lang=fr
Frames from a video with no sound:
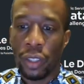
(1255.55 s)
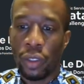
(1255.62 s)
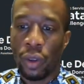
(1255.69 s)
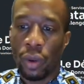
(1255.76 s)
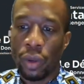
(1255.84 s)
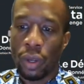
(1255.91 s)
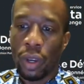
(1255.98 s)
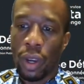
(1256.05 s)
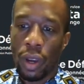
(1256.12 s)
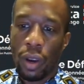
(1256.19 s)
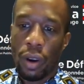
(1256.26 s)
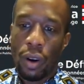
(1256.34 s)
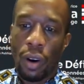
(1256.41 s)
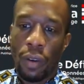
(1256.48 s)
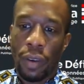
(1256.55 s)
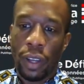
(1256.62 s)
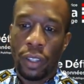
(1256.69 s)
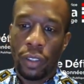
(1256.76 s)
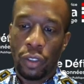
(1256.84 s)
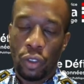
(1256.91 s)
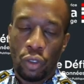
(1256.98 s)
Donc, on va
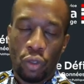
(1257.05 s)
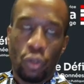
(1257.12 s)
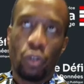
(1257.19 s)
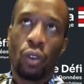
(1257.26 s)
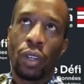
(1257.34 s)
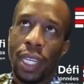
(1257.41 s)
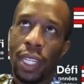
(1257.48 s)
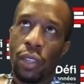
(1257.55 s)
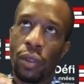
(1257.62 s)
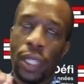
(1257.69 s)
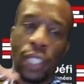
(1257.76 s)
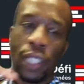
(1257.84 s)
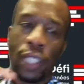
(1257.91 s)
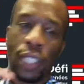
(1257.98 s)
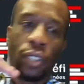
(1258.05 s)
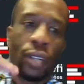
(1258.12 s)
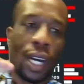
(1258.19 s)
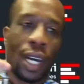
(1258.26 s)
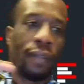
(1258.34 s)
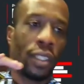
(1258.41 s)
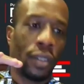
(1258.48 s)
donc les données sur Hyphus
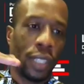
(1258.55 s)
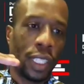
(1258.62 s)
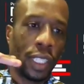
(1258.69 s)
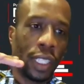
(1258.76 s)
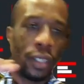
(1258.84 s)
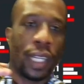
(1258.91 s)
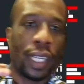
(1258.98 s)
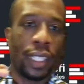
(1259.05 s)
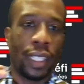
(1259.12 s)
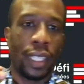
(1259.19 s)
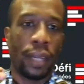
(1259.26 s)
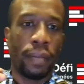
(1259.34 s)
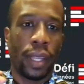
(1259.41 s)
sont déjà standardisées.